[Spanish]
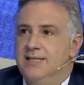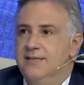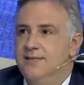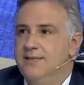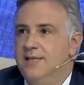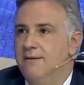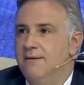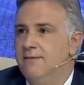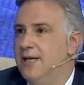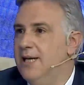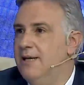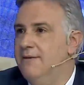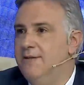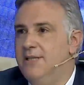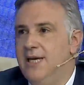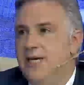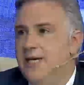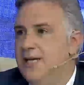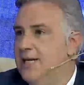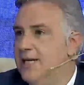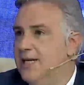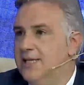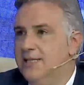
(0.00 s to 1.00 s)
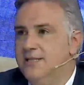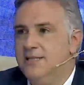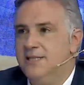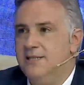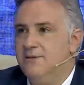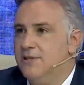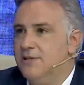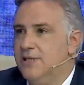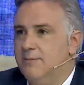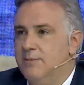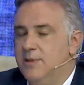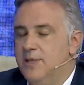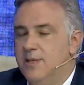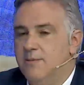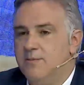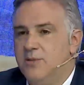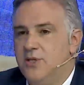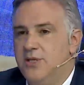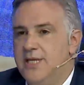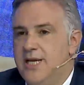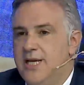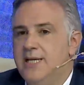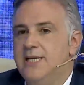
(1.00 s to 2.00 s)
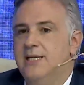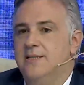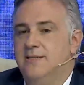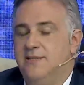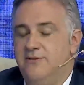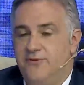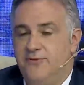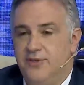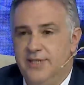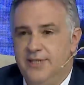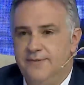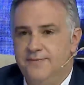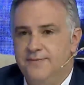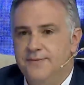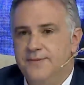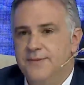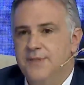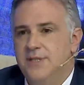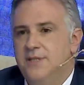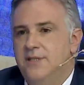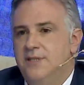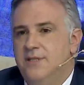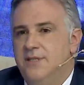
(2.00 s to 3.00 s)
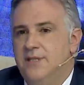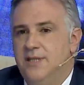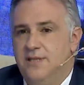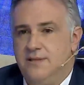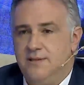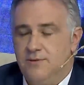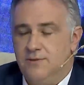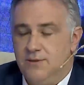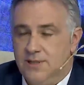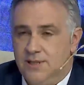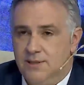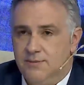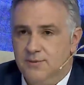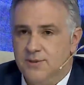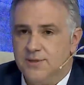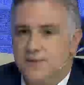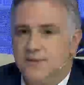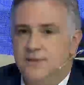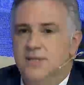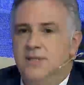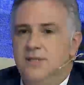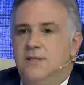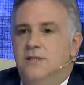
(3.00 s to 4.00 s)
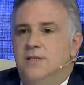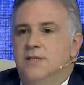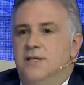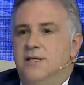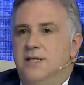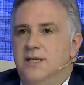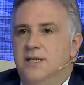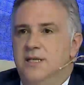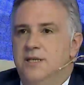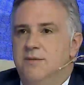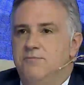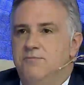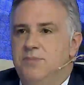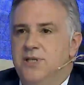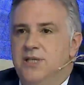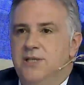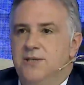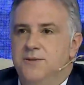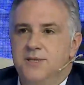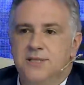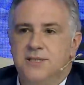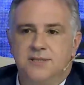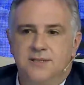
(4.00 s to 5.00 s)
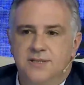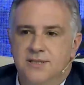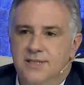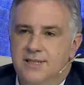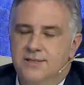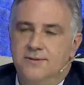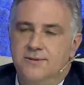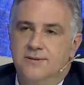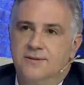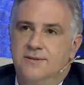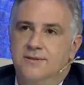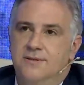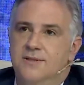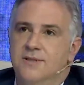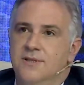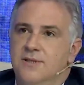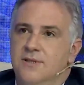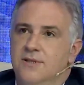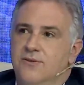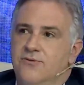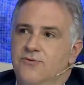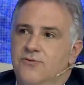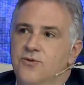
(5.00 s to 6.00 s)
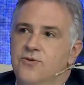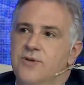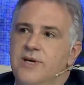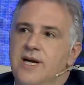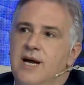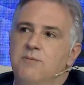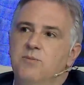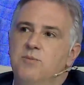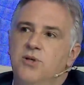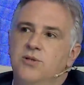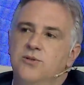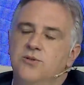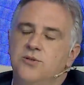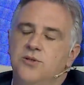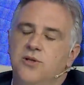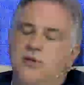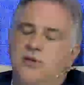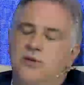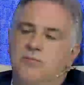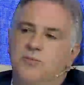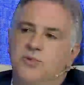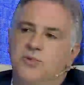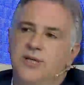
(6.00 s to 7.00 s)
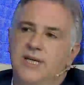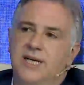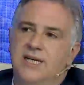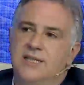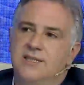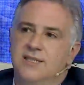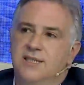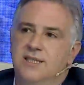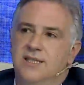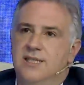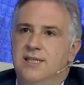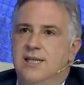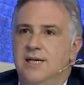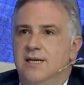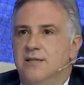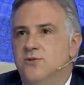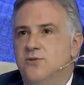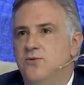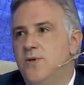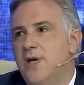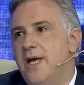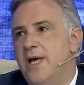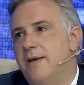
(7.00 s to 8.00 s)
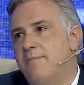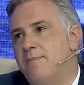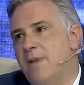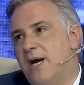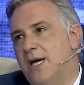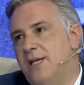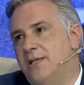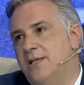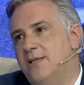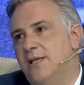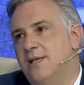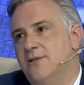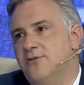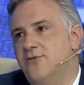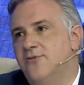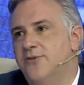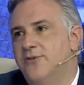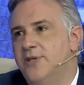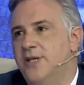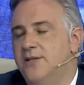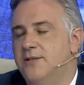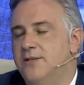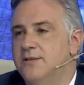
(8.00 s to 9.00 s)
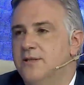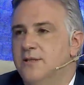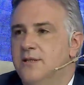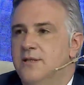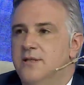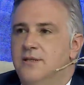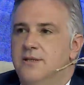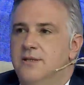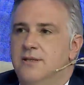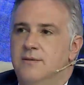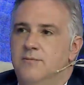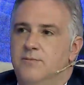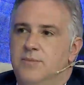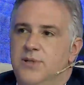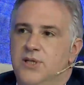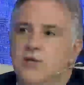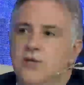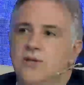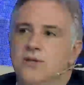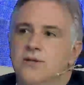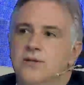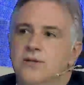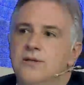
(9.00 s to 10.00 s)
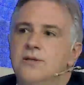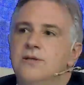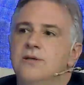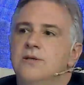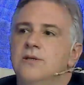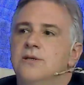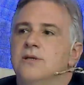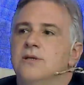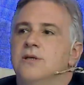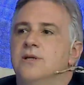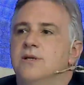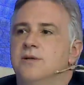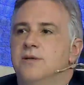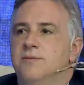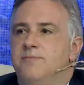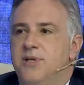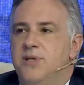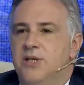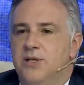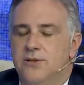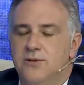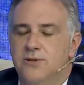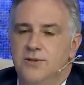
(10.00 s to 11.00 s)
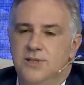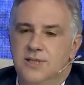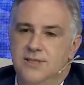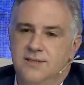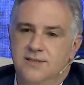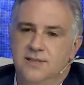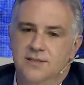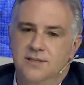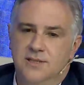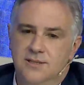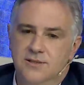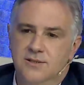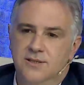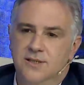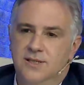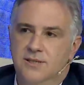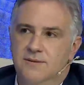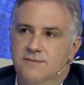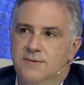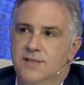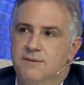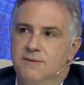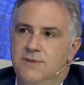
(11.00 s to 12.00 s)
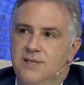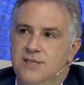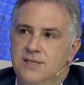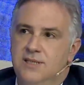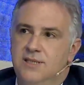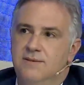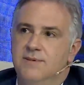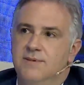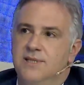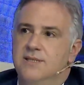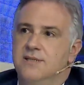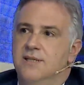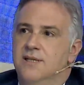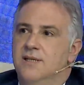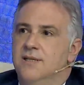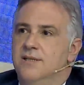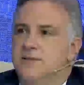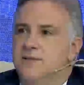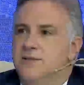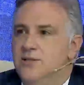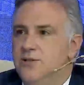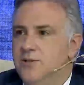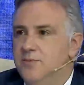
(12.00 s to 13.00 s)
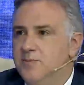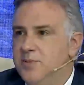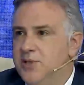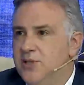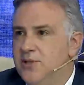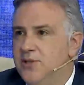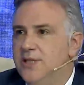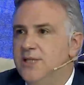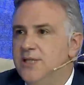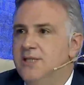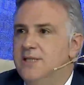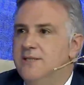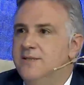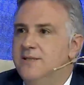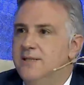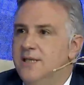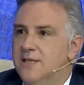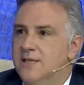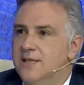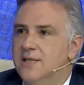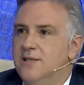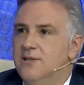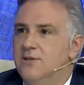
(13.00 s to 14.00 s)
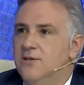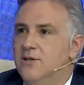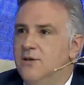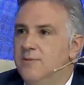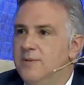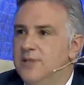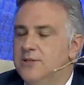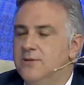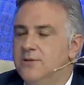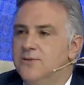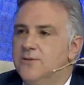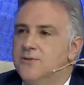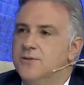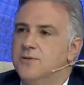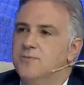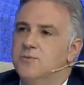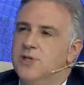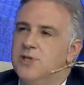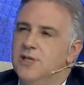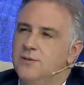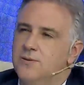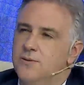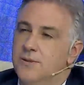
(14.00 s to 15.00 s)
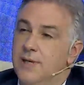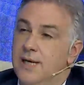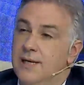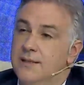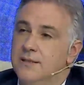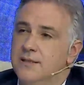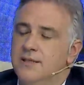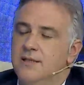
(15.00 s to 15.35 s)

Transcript: salvar la vida de la gente nuestra primera prioridad y así fue, y así lo hicimos. Eh, pero bueno, eso fue un cambio y un dolor muy grande. Y las ciudades más grandes la sufrieron peor, ¿no? Eh, peor no en el sentido de, víctimas, sino peor en el cierre de los comercios. Nosotros somos una ciudad